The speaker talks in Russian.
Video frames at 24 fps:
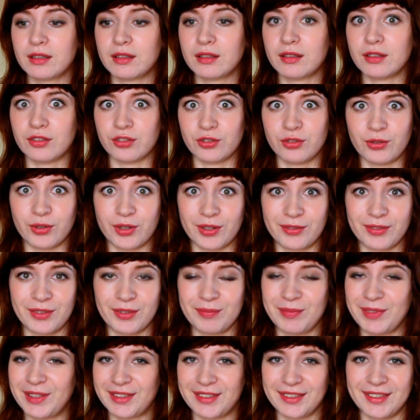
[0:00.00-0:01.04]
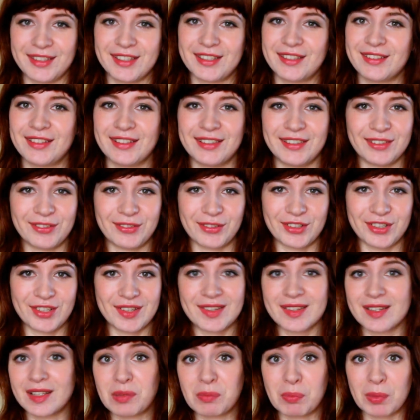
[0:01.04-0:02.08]
и здорово. Мне это действительно очень
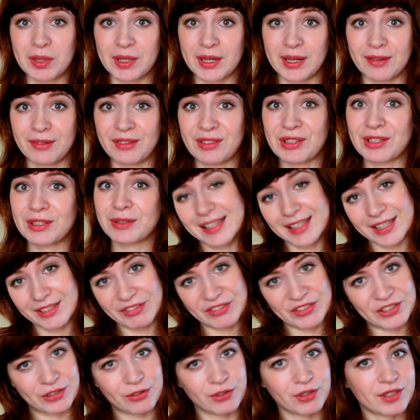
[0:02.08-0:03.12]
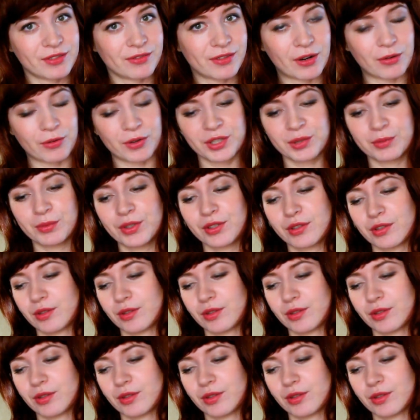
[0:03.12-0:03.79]
сильно понравилось. Если вы зайдете в какой-нибудь